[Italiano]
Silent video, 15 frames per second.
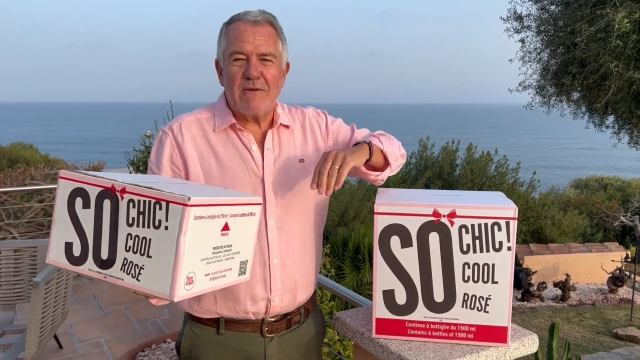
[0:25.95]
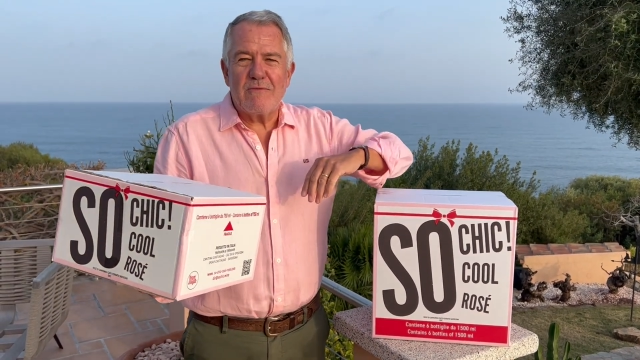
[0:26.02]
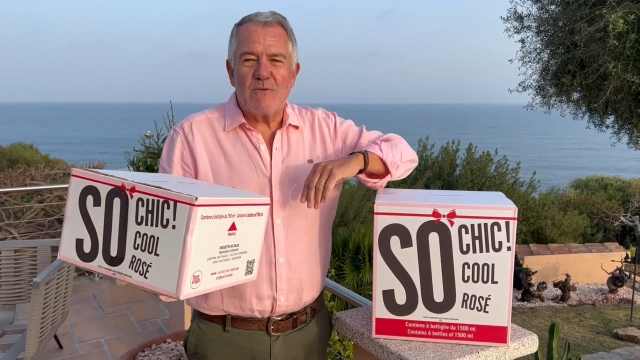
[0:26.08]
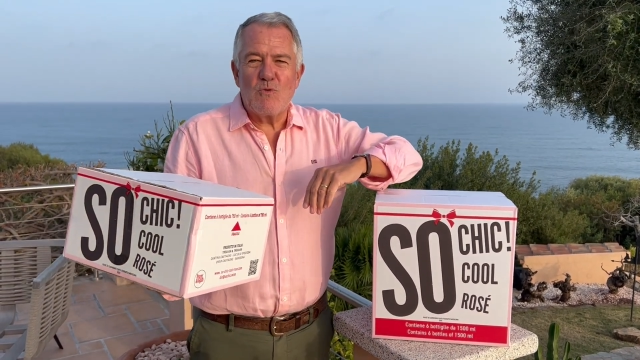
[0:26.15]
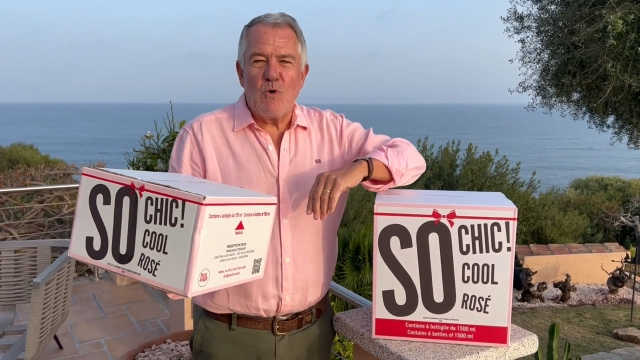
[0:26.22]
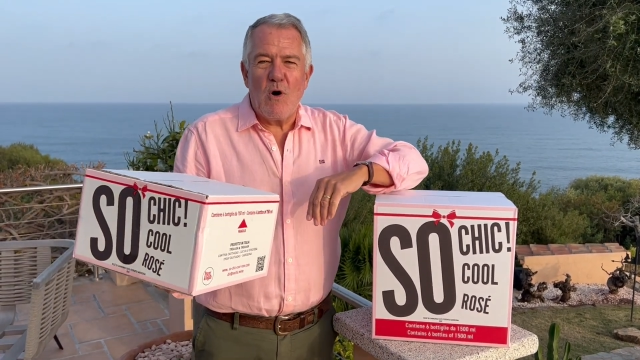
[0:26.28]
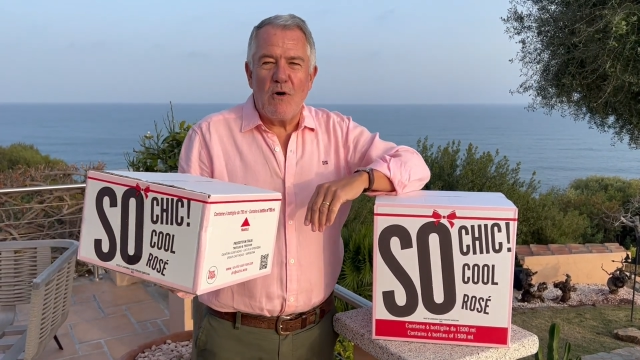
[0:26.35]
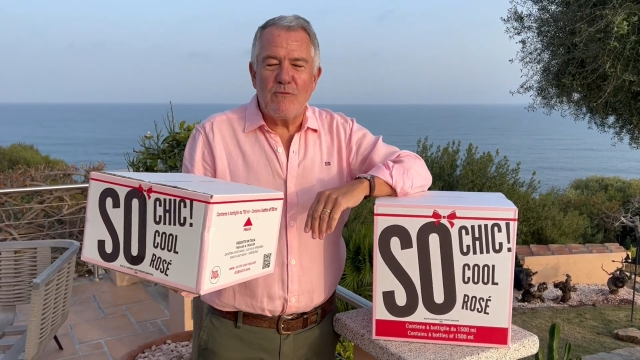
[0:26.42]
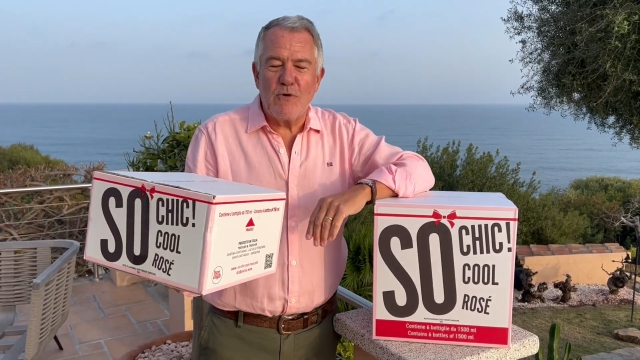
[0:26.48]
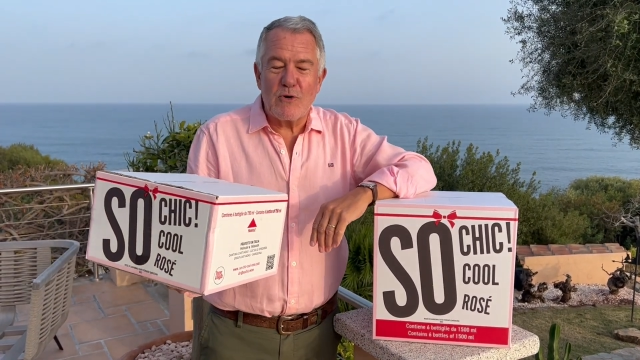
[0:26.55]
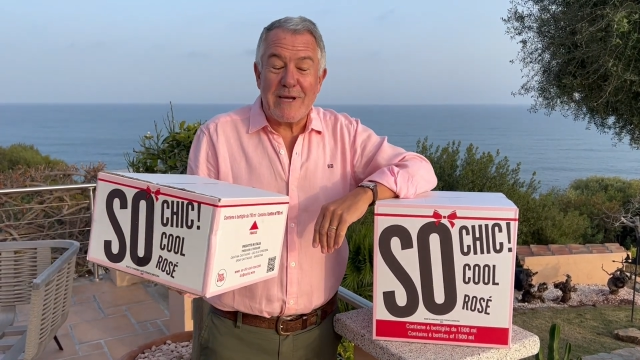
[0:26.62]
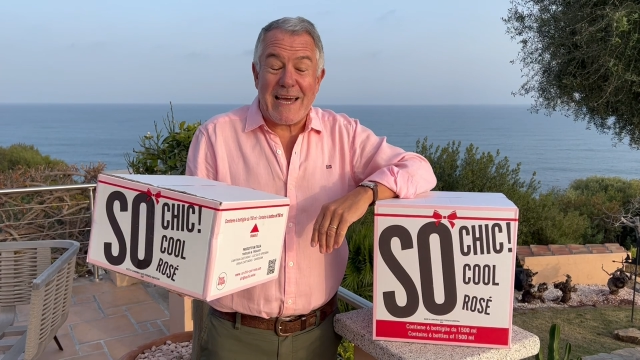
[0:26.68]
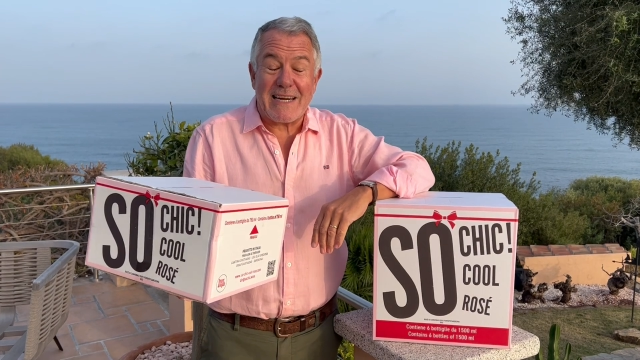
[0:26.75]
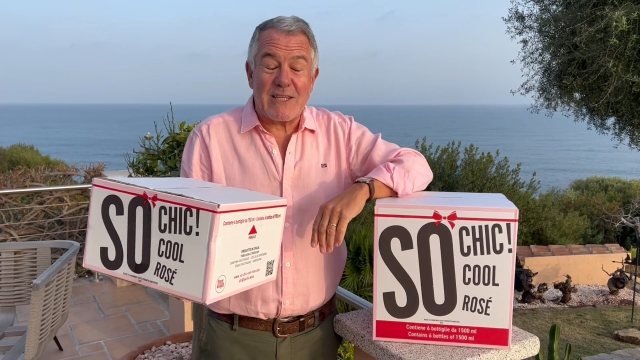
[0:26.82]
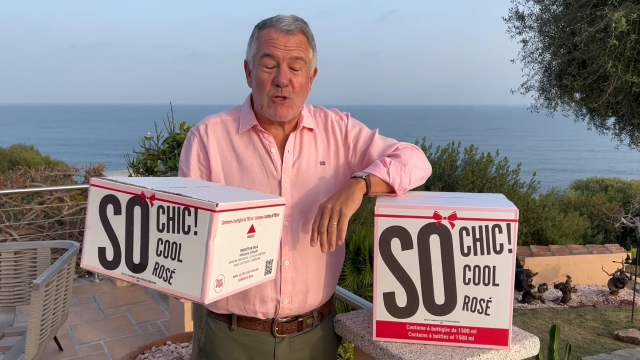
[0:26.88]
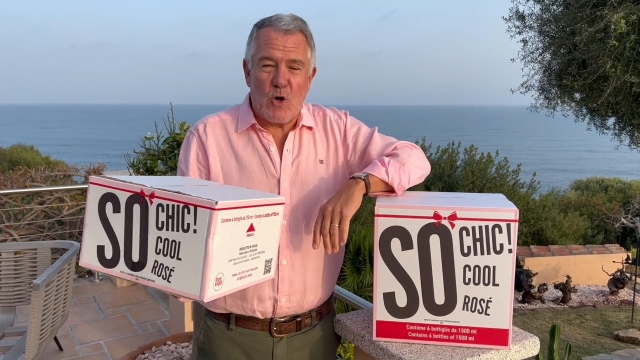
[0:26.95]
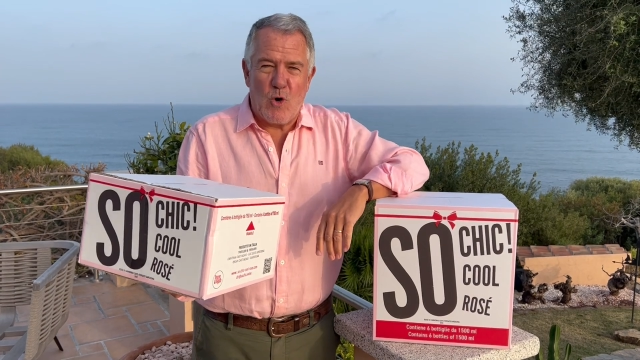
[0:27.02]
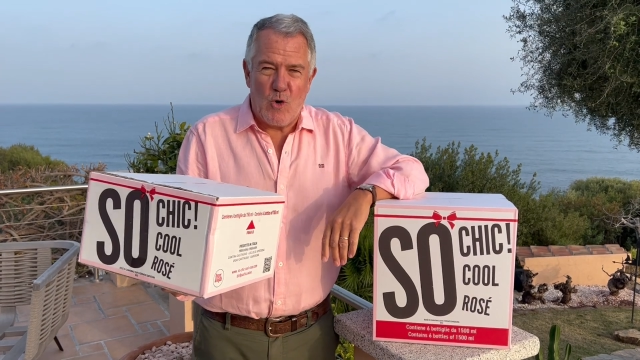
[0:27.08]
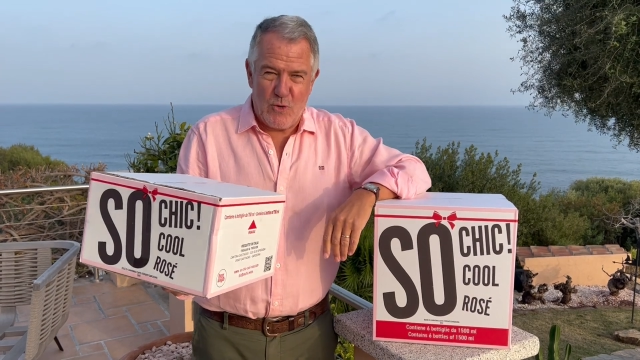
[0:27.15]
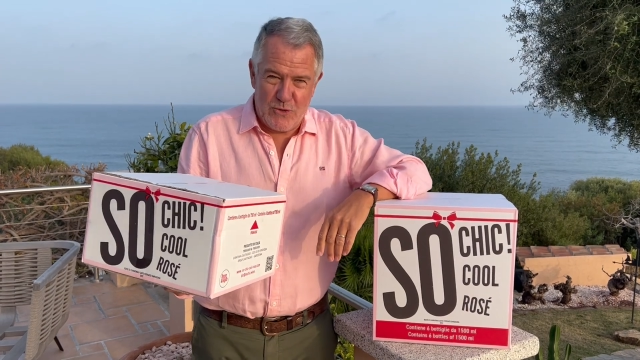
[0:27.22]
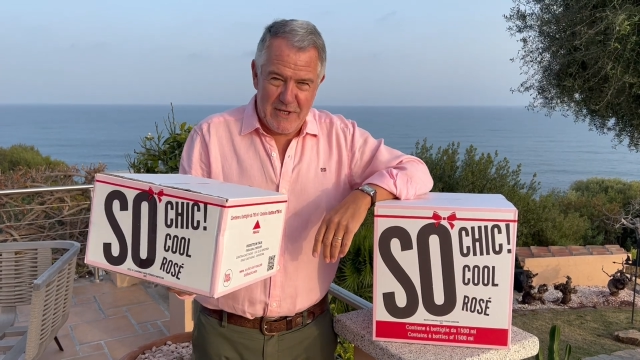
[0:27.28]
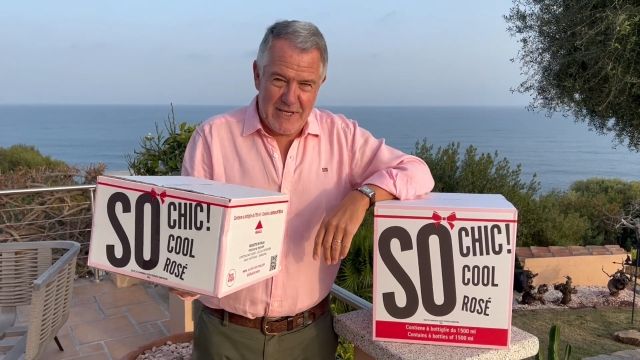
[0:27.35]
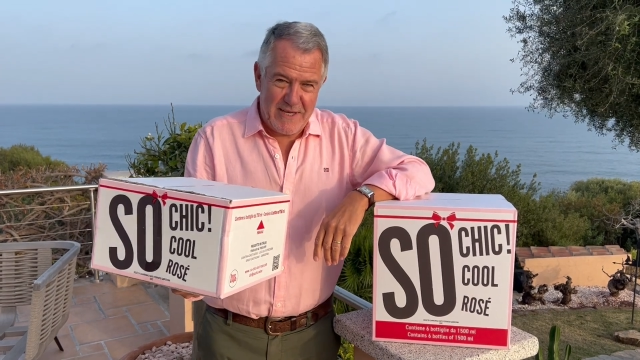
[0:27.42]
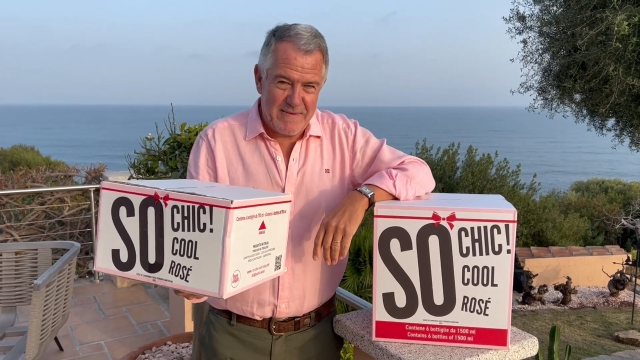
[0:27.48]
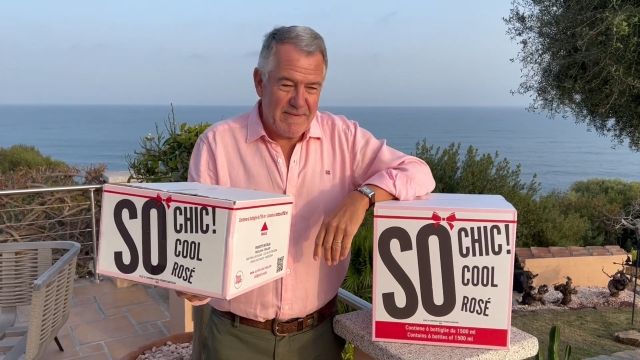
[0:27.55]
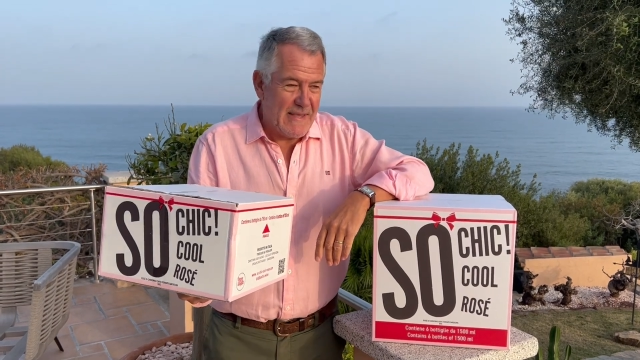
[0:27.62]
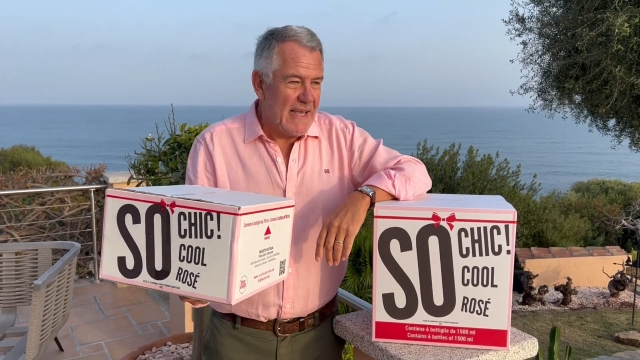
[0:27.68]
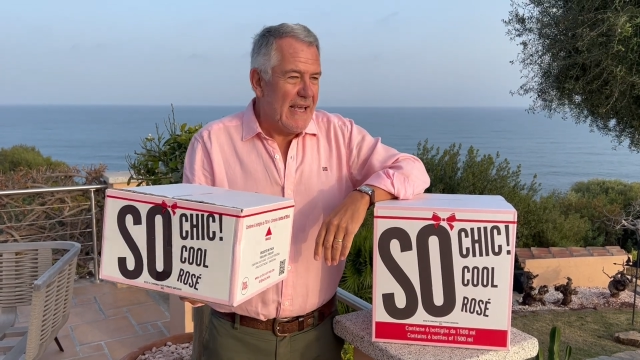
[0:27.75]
nuovo cartone.